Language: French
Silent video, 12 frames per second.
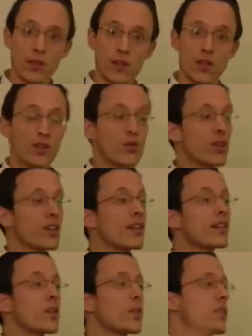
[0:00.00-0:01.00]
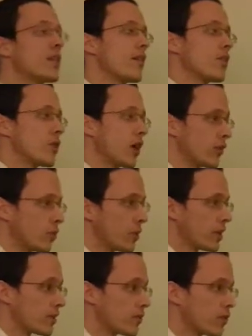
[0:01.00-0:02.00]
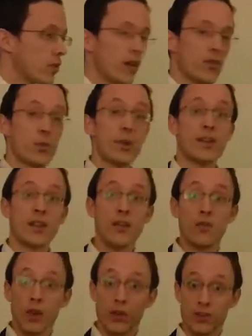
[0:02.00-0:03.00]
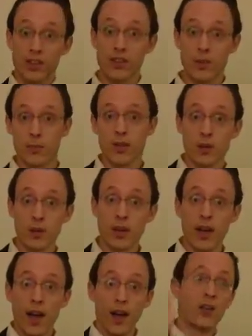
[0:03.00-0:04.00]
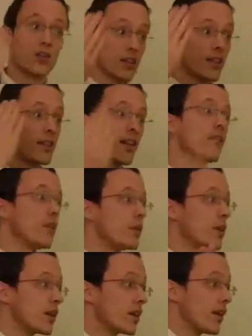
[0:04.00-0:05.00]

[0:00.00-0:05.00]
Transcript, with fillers: Une histoire très sympathique avec le Rav de Brice. Une fois, le Rav de Brice, il a vu un ancien Talmud à lui, un ancien élève à lui.